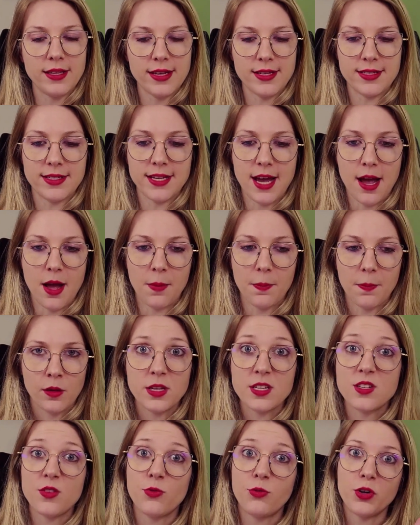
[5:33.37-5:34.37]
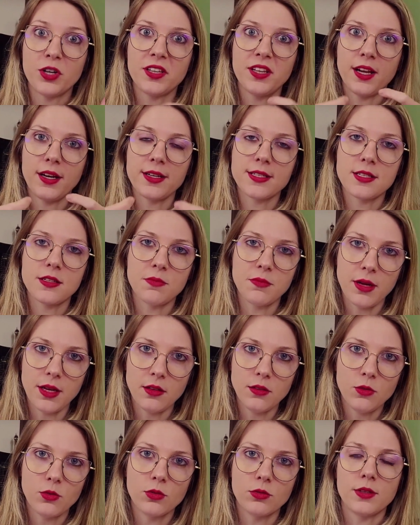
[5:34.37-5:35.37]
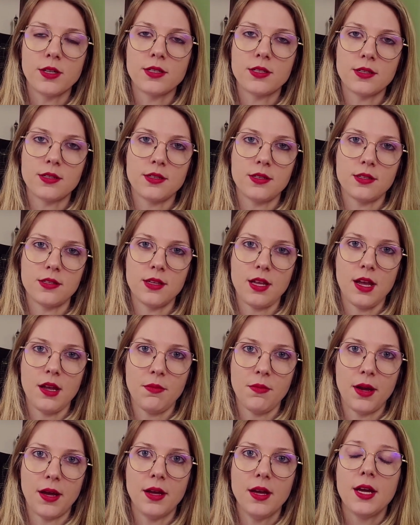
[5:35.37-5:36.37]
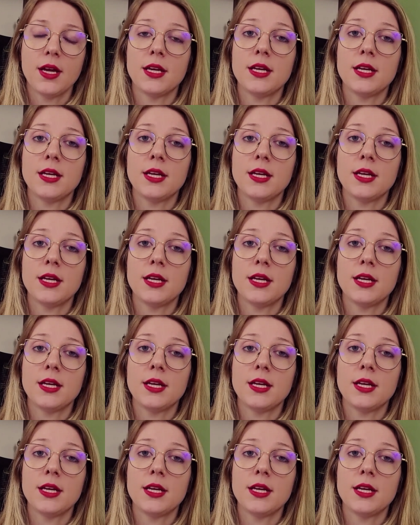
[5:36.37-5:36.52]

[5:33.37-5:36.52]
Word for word: Nessa, nesse fortalecimento desse sistema